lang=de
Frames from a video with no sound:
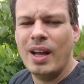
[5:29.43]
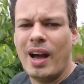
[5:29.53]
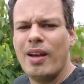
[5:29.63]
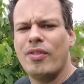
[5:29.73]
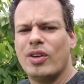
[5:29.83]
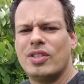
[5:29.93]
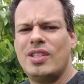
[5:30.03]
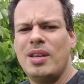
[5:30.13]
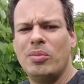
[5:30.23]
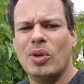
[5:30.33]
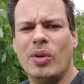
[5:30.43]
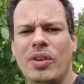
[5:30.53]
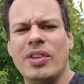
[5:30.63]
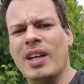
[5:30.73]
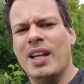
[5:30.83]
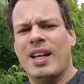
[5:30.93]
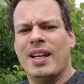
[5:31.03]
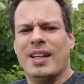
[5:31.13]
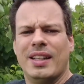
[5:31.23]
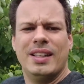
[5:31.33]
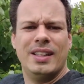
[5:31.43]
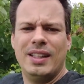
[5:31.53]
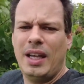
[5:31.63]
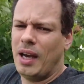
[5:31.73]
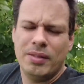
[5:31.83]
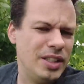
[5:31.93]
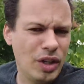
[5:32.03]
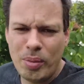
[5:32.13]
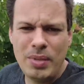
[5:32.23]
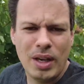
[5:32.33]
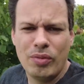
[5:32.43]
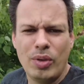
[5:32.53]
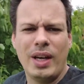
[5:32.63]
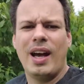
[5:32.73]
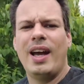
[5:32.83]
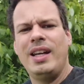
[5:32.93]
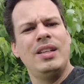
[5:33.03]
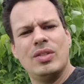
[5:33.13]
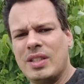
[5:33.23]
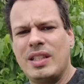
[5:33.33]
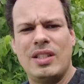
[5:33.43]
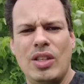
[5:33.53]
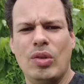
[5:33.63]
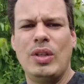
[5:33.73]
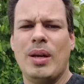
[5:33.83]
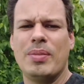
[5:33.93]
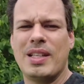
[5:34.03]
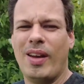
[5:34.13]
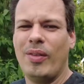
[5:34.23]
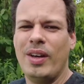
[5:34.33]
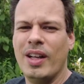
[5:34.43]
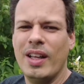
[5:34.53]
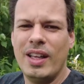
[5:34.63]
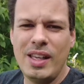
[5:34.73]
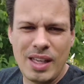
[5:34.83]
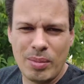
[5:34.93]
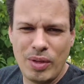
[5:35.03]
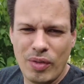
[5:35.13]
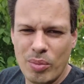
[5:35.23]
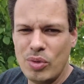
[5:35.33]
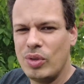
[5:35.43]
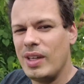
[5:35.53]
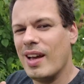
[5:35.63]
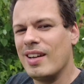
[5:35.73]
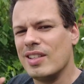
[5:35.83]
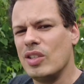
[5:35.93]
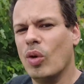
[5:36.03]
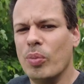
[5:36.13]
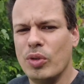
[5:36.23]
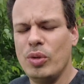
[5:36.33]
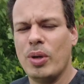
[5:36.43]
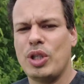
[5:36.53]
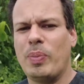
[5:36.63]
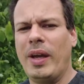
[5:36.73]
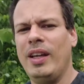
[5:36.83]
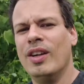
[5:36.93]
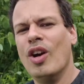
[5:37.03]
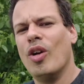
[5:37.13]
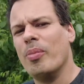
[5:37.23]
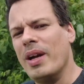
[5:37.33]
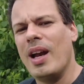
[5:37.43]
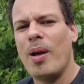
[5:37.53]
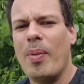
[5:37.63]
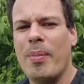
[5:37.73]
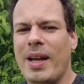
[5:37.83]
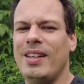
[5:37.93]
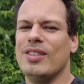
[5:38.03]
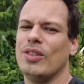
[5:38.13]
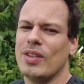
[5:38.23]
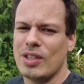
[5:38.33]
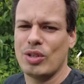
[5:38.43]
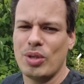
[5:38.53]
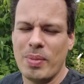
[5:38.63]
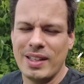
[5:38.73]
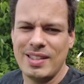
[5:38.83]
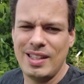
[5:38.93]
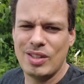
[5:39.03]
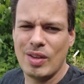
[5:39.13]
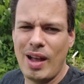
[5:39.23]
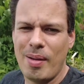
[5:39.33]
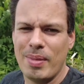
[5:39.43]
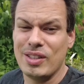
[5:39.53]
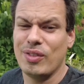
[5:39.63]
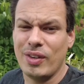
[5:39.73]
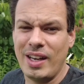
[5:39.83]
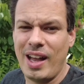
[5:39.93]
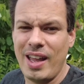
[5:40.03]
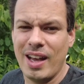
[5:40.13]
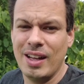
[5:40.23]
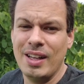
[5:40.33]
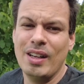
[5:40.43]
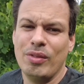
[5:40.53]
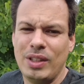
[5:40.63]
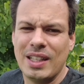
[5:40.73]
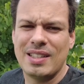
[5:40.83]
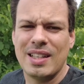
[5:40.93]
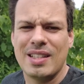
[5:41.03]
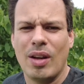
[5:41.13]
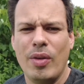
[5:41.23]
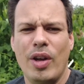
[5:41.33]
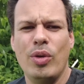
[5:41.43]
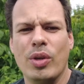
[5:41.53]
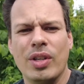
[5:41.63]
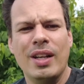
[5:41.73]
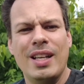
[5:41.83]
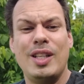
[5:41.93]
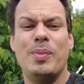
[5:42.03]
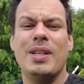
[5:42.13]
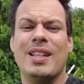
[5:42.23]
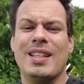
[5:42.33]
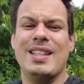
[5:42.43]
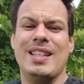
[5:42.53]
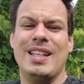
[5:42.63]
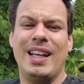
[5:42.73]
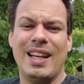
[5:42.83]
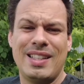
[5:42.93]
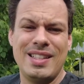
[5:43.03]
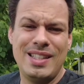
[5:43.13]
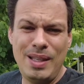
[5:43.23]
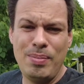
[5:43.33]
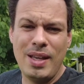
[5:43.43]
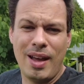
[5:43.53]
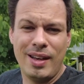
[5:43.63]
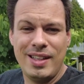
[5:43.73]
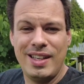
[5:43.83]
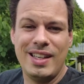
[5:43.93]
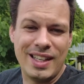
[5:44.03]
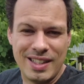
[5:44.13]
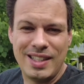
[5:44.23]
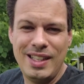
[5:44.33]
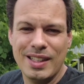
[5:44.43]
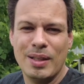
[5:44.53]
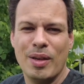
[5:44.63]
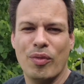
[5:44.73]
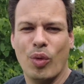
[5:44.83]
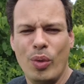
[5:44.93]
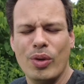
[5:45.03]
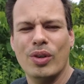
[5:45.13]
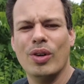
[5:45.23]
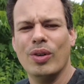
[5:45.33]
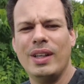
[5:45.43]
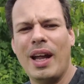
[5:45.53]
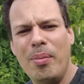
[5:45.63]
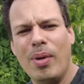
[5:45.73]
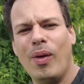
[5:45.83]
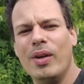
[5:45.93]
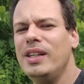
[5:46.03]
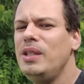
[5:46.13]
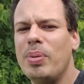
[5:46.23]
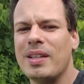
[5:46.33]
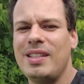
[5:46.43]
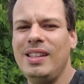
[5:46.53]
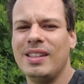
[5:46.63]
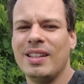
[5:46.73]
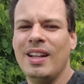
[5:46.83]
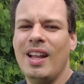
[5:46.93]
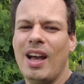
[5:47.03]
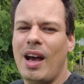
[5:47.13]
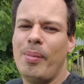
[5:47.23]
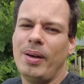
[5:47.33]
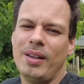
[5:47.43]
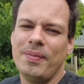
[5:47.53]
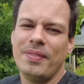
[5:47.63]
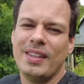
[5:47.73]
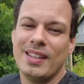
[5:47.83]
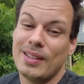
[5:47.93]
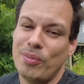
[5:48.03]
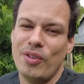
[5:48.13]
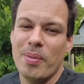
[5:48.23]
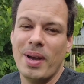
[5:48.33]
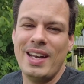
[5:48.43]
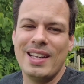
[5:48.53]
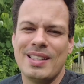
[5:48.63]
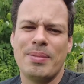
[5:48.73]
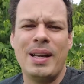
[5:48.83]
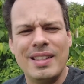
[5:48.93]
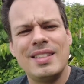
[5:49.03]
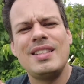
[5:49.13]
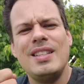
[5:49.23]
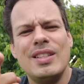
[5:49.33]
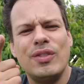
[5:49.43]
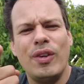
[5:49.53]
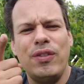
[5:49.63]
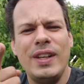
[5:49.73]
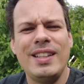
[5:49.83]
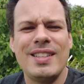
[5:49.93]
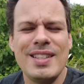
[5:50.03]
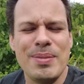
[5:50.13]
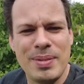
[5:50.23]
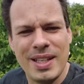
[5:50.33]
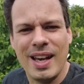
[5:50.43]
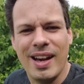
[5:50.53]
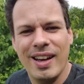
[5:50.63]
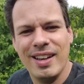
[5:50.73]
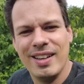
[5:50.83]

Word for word: Einfach aus dem Grund, ja, die kommen irgendwo da rein und es ist nicht unterm Zaun, ich habe die Vermutung, ja, dass sie oben drüber springen und mein Nachbar meinte, sowas auch schon mal gesehen zu haben. Also von daher wird jetzt der Zaun erhöht. Ist mir in den ganzen sieben Jahren, in denen ich jetzt hier wohne und anbaue, nie passiert. Aber es gibt für immer ein erstes Mal. Das ist dieses verflixte siebte Jahr.